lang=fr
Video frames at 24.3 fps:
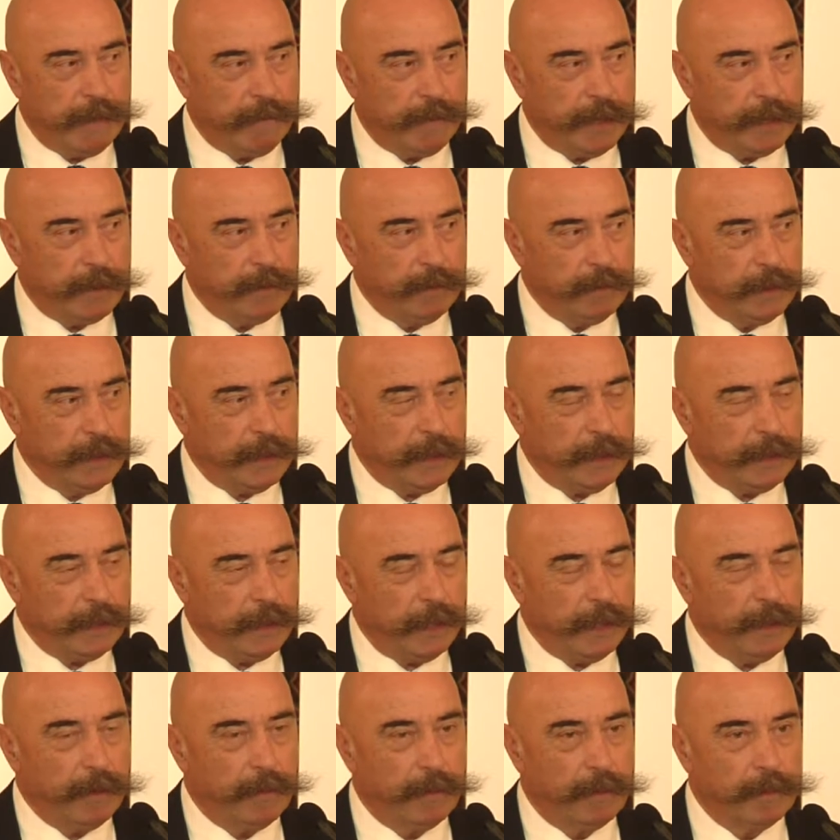avec une très
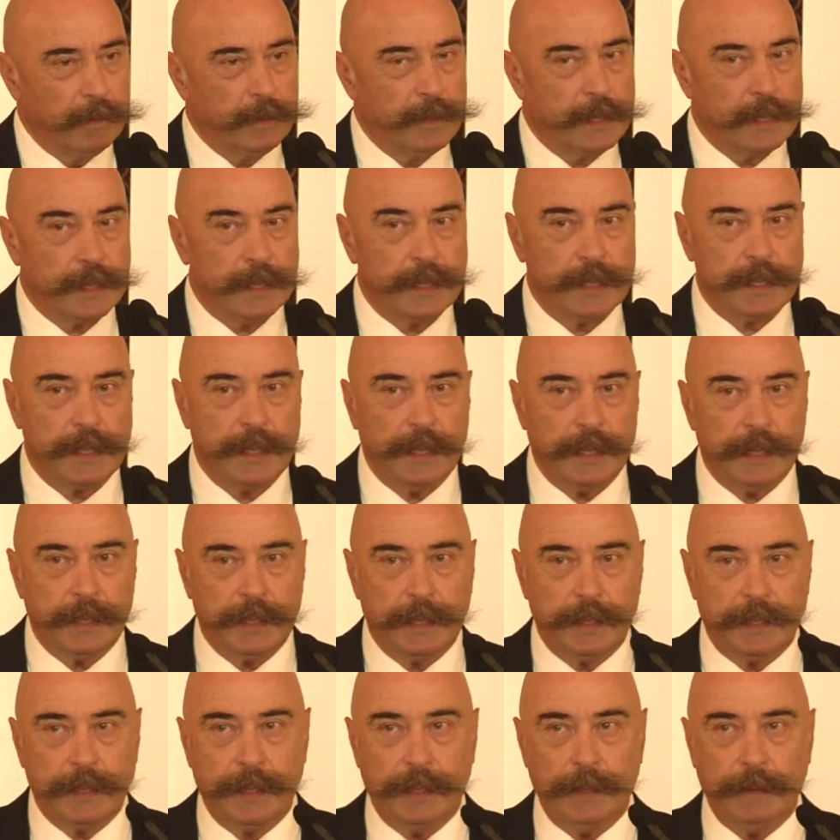très grande
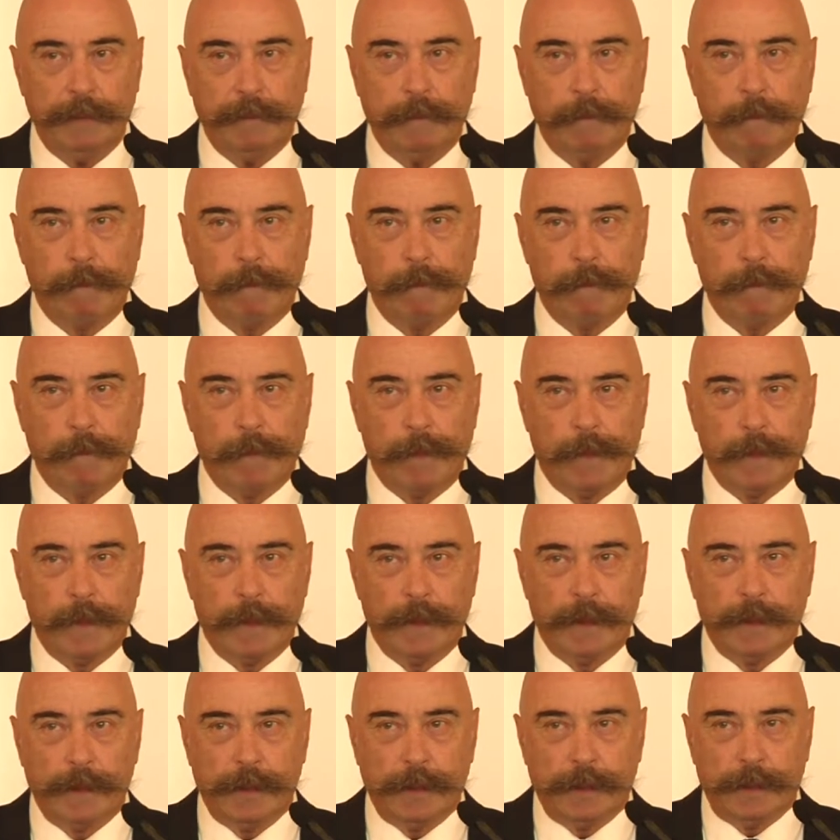sincérité,
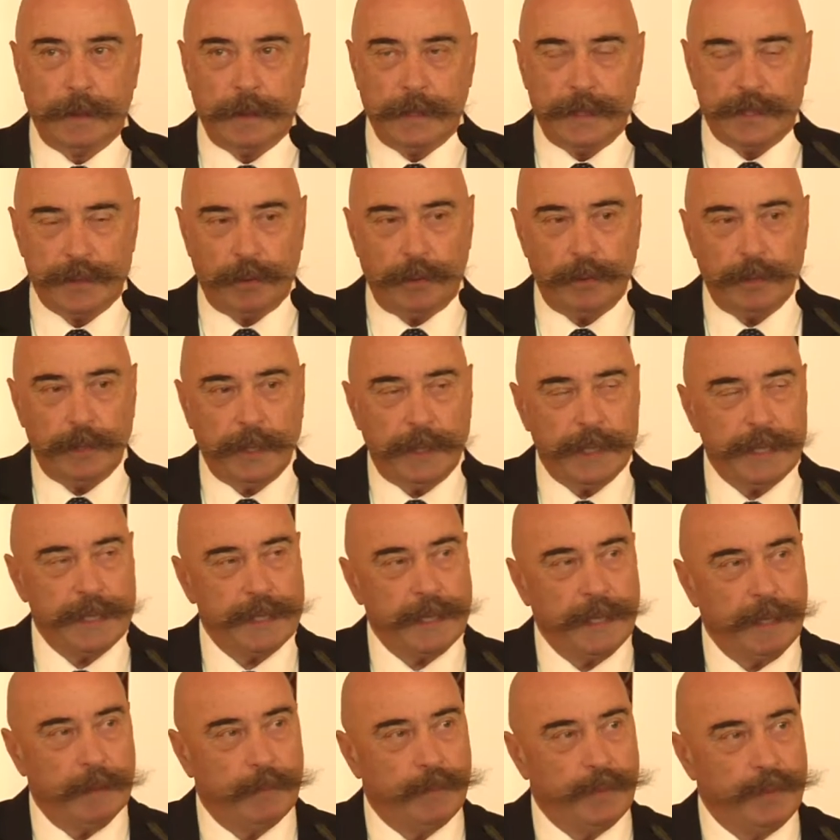ils se
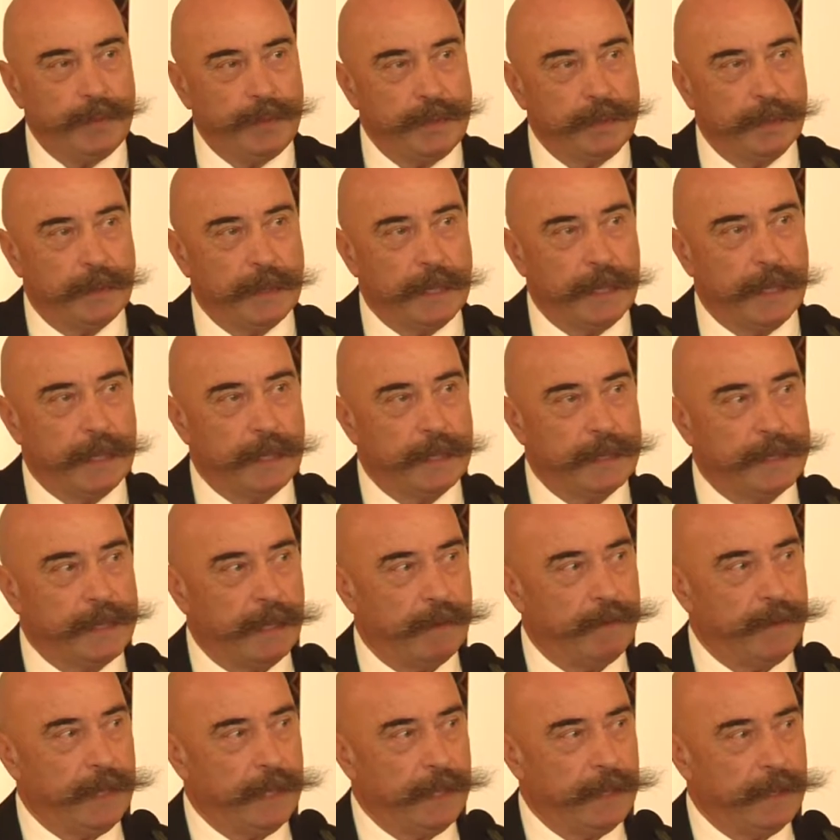redressaient un peu sur la
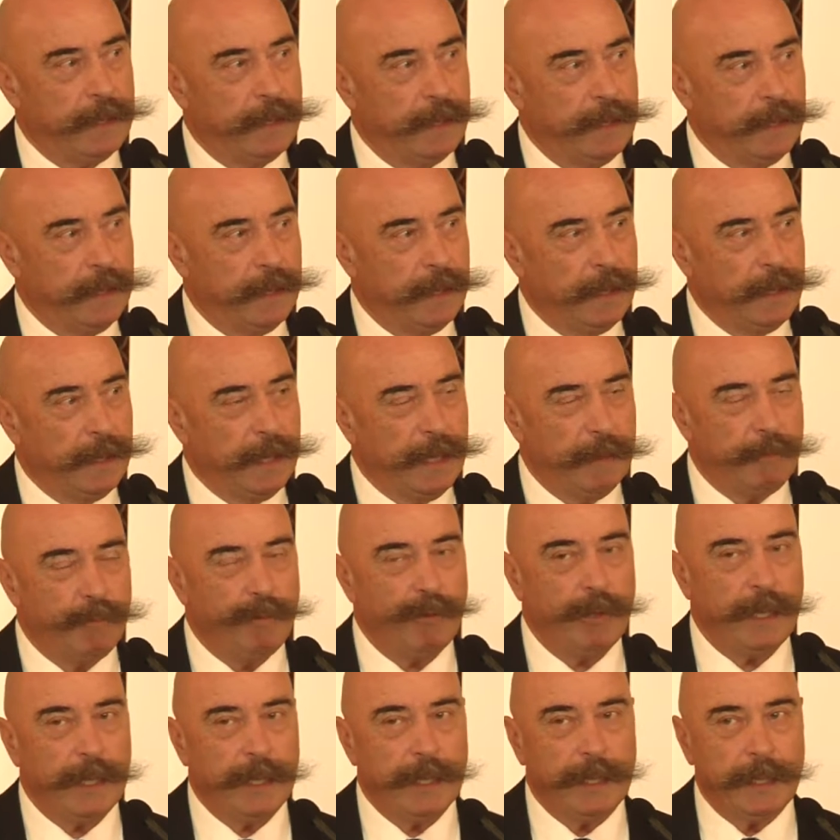serviette et
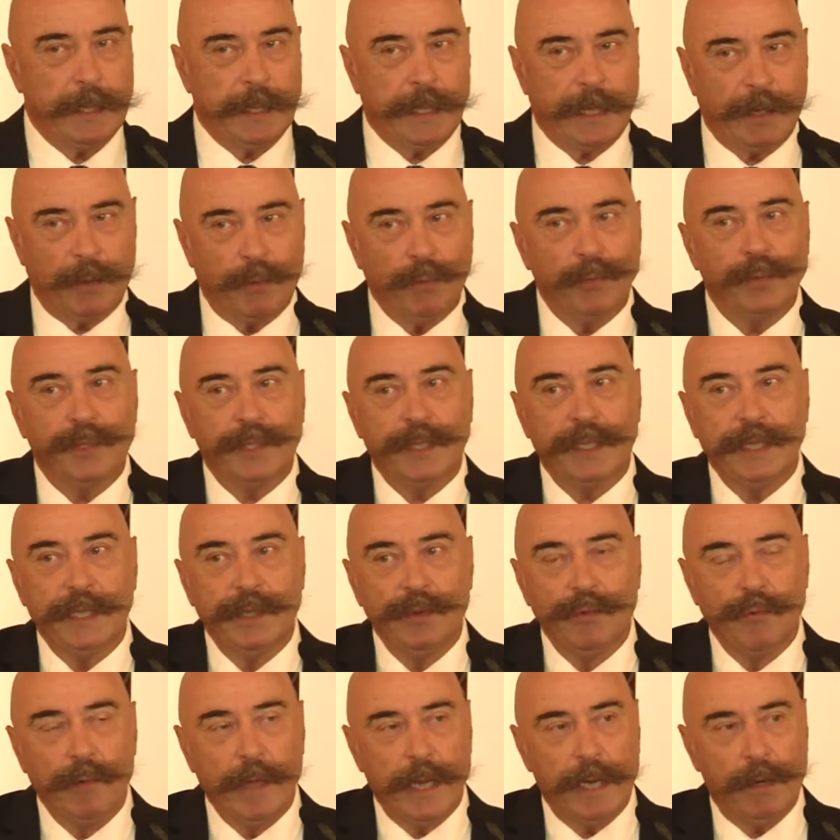puis, ils
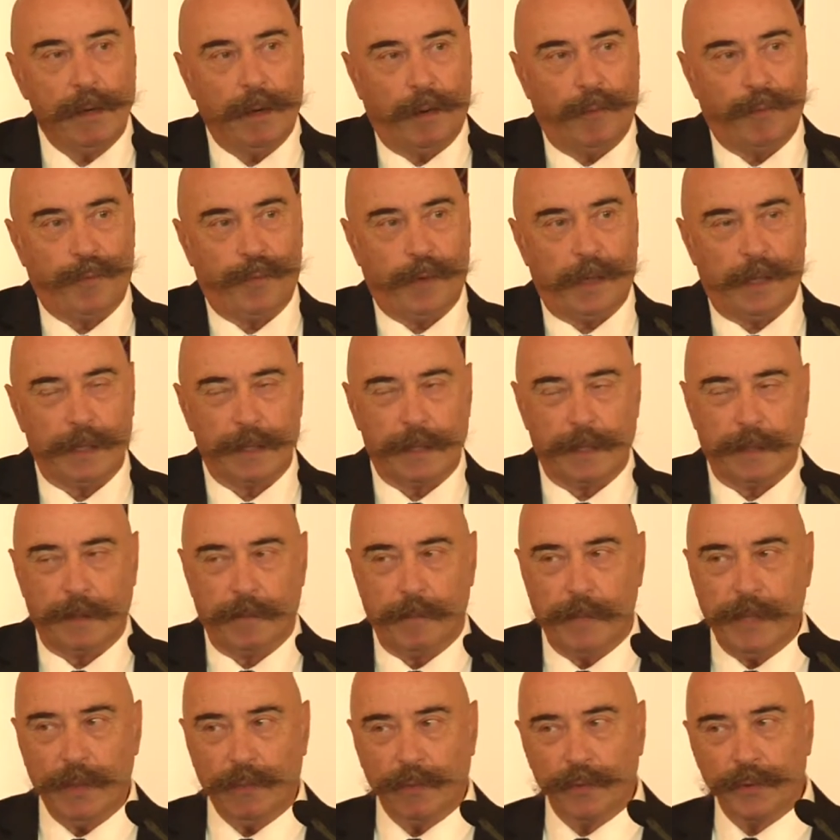continuaient leurs phrases,
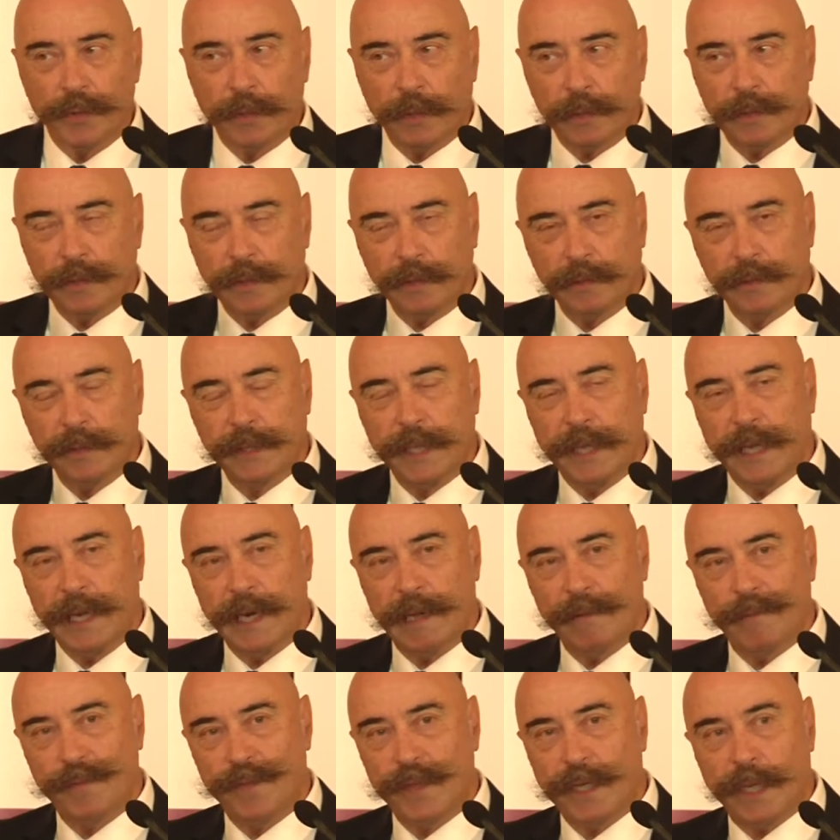mais on entendait
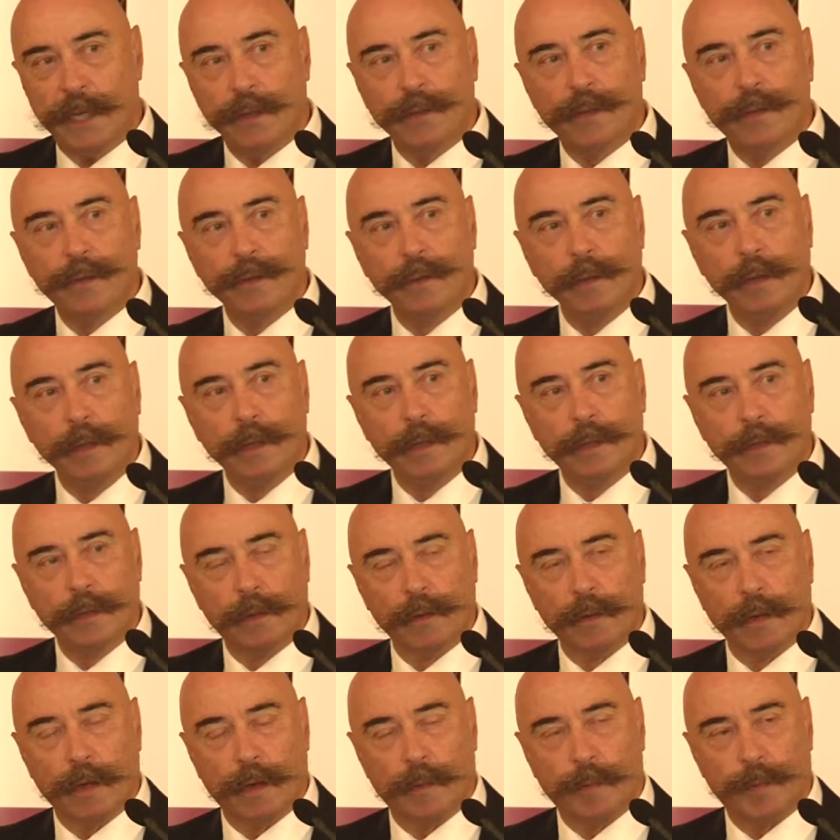la virgule
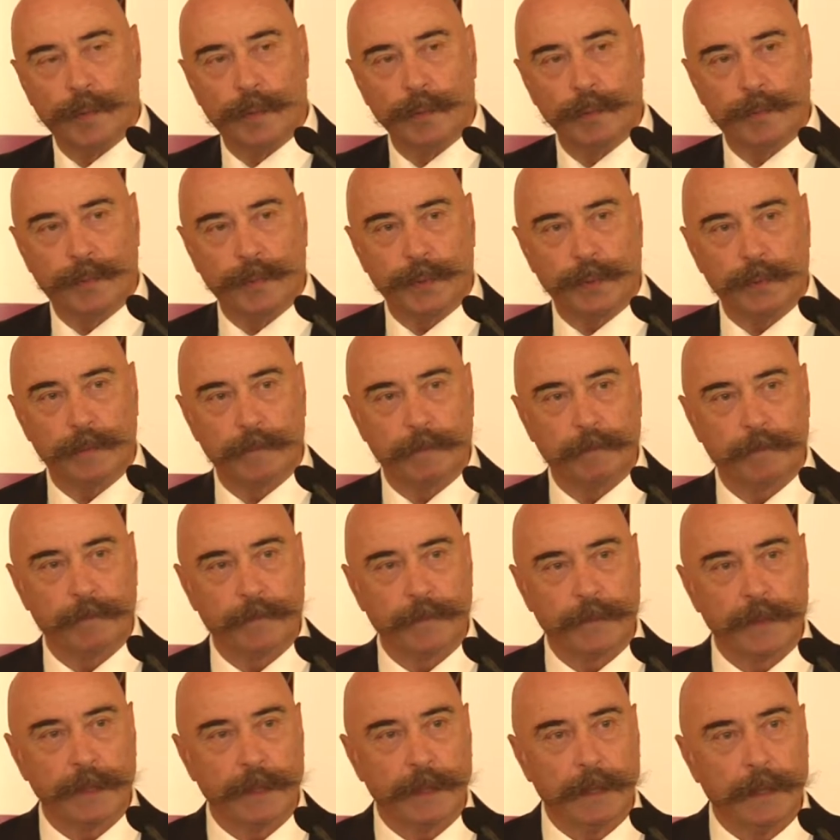dans leurs propos.
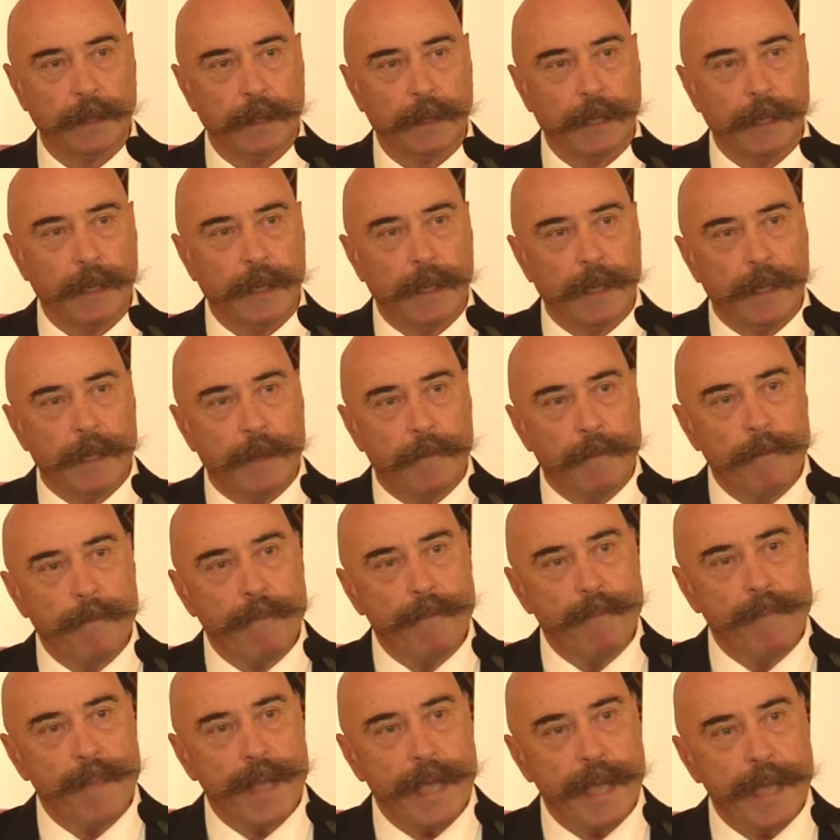
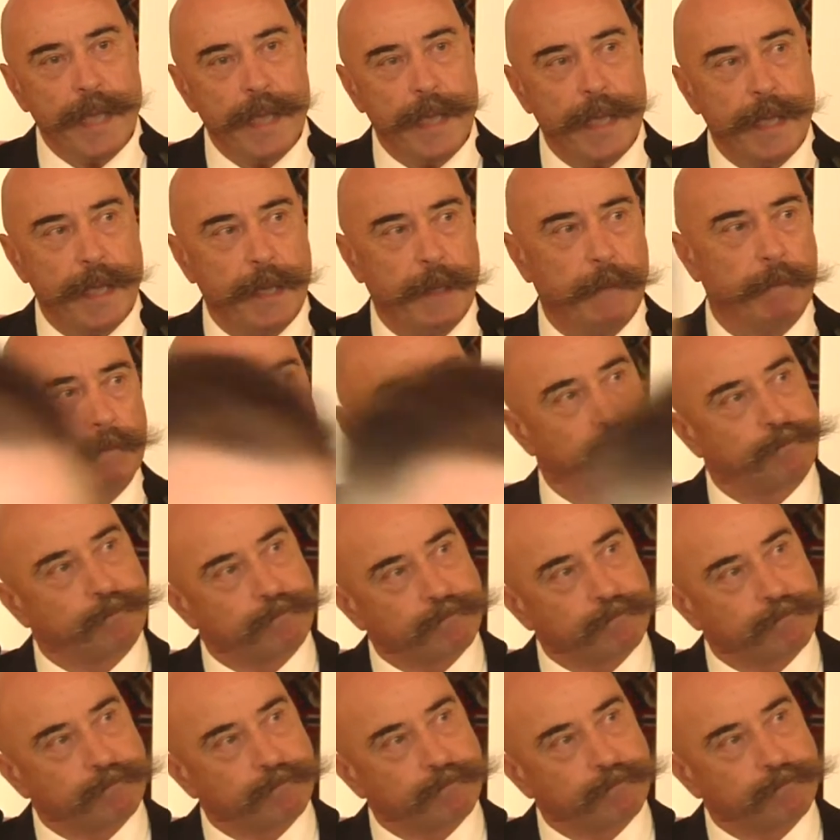Mais